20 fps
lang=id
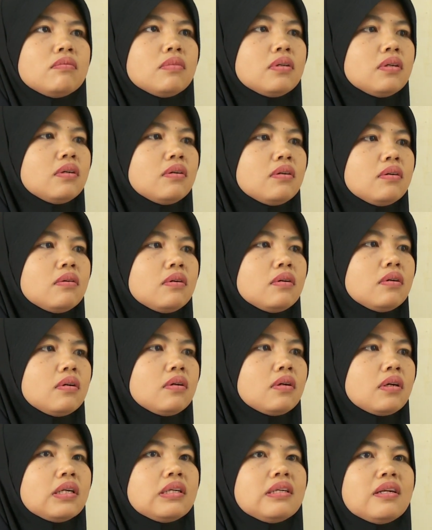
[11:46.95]

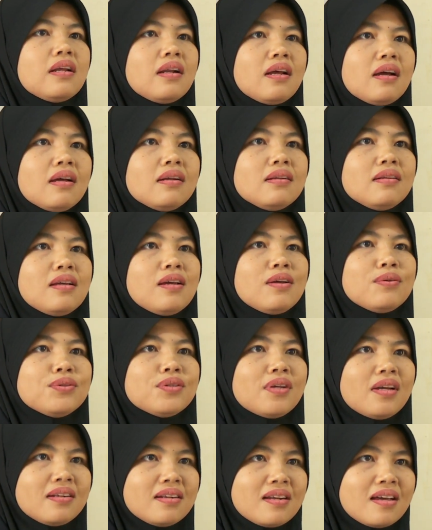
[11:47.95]
uh, kendaraannya
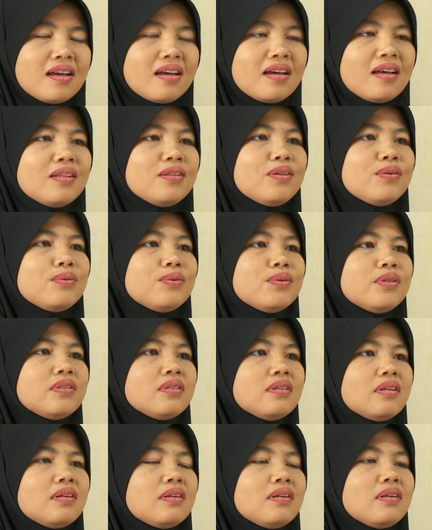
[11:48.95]
harus ada, terus
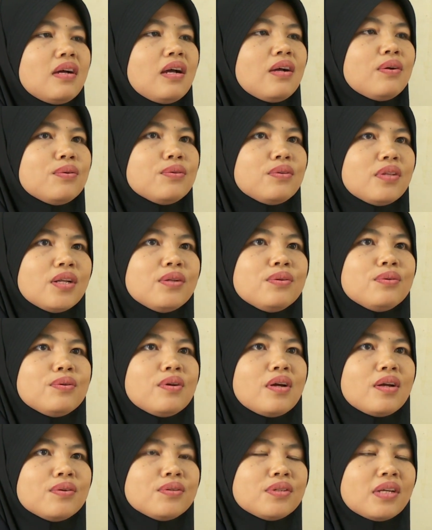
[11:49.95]
uh, angkutan
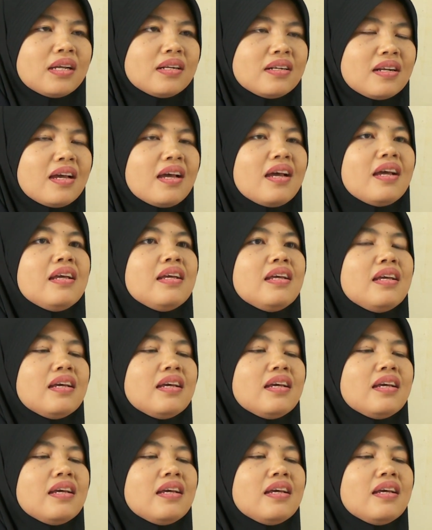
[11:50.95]
juga harus ada.